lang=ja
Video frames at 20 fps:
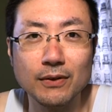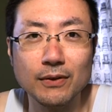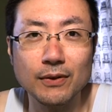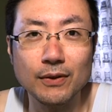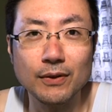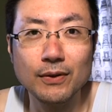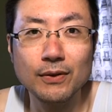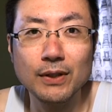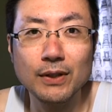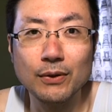
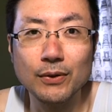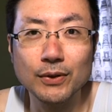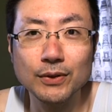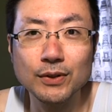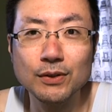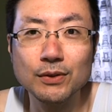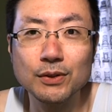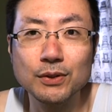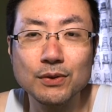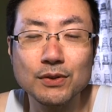ほ俺ほ
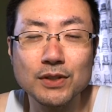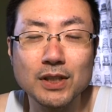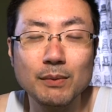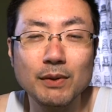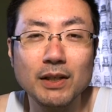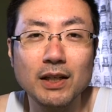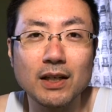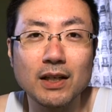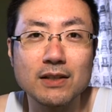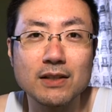とんど人に
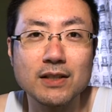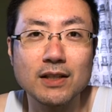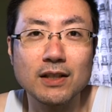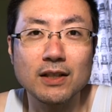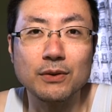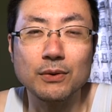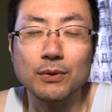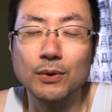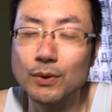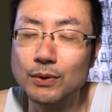様なんかつけ
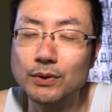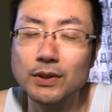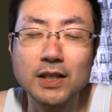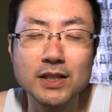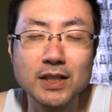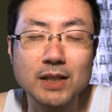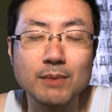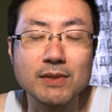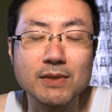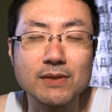ないよ皇太
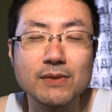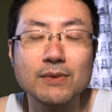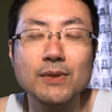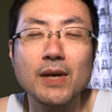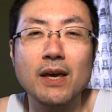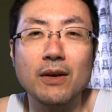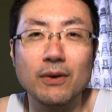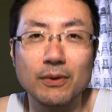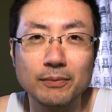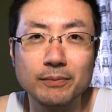子様す
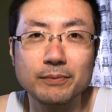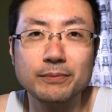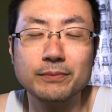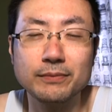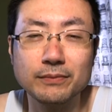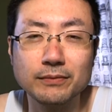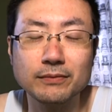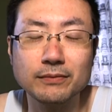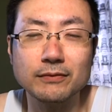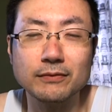げえよ
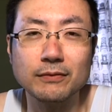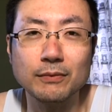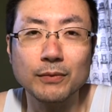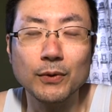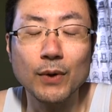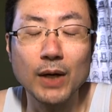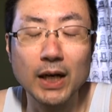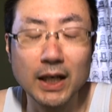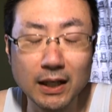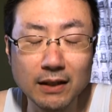
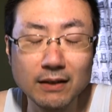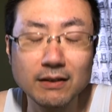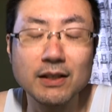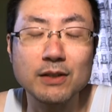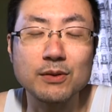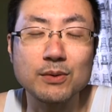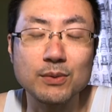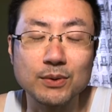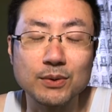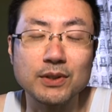もう分かっ
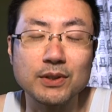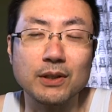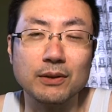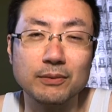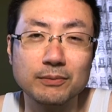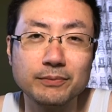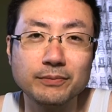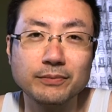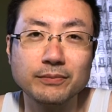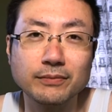てるってことだよ
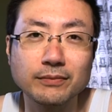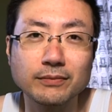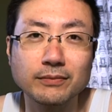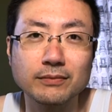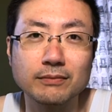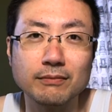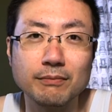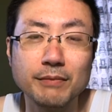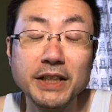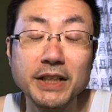
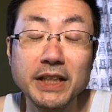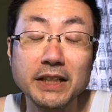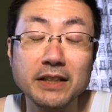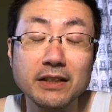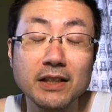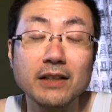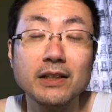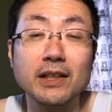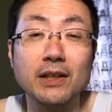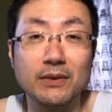見てき
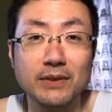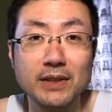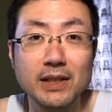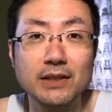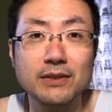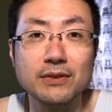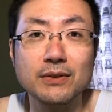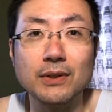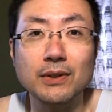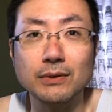たんだろう
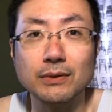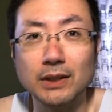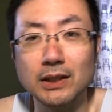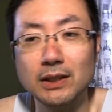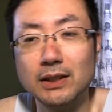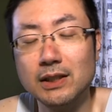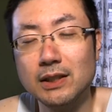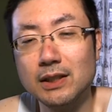ね苦労を